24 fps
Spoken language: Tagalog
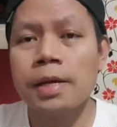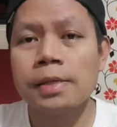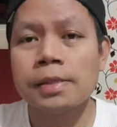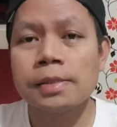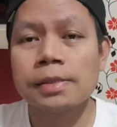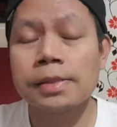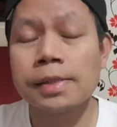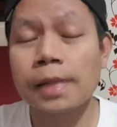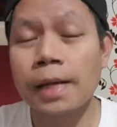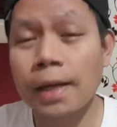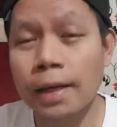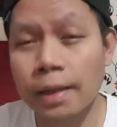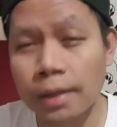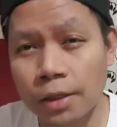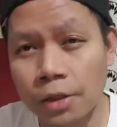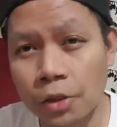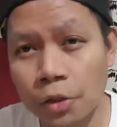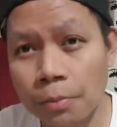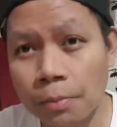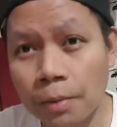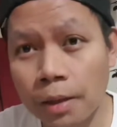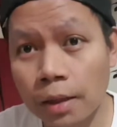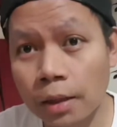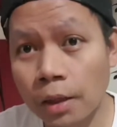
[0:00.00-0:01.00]
Sa akin,
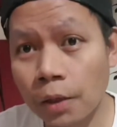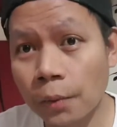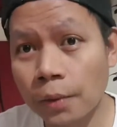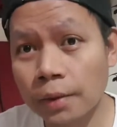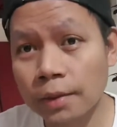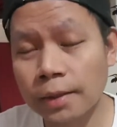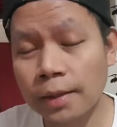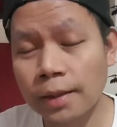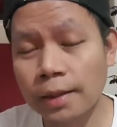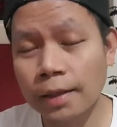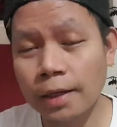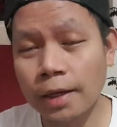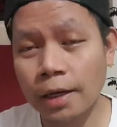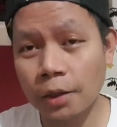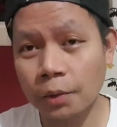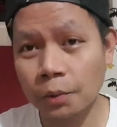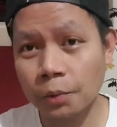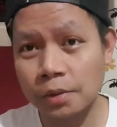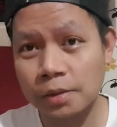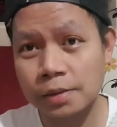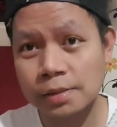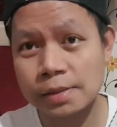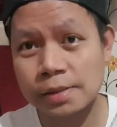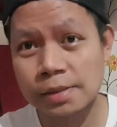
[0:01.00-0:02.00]
gumagawa talaga
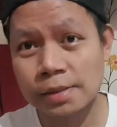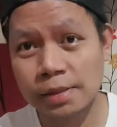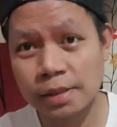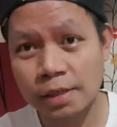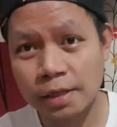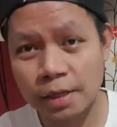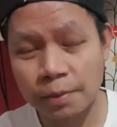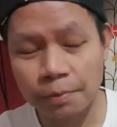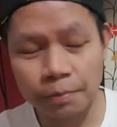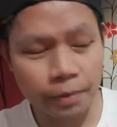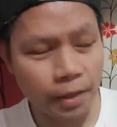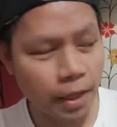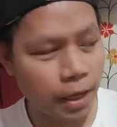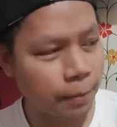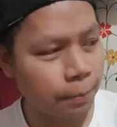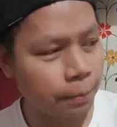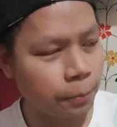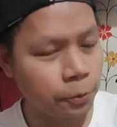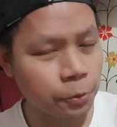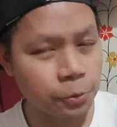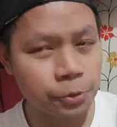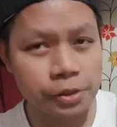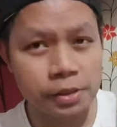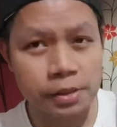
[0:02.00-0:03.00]
ako ng script
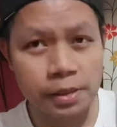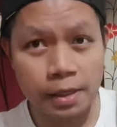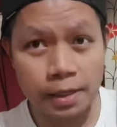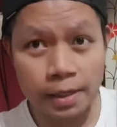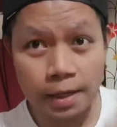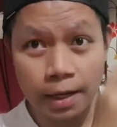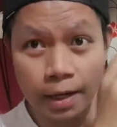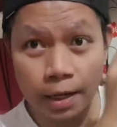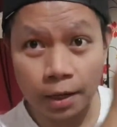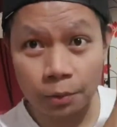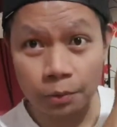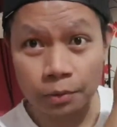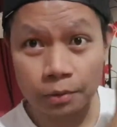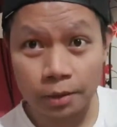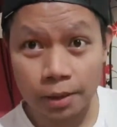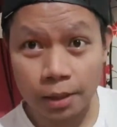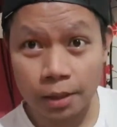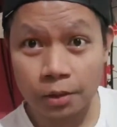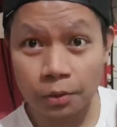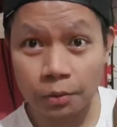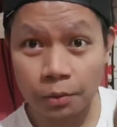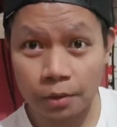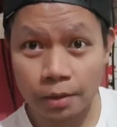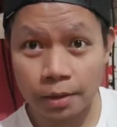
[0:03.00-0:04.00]
tapos
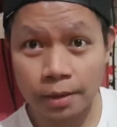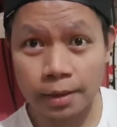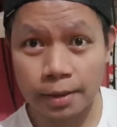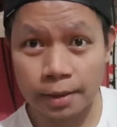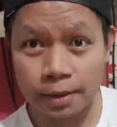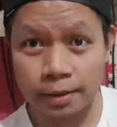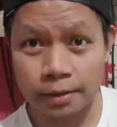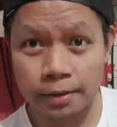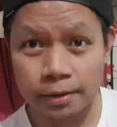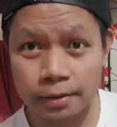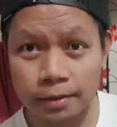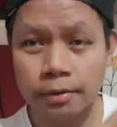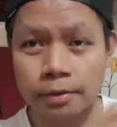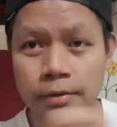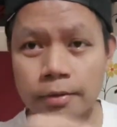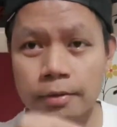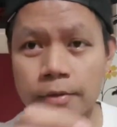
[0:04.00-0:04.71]
ina-outline ko na lang.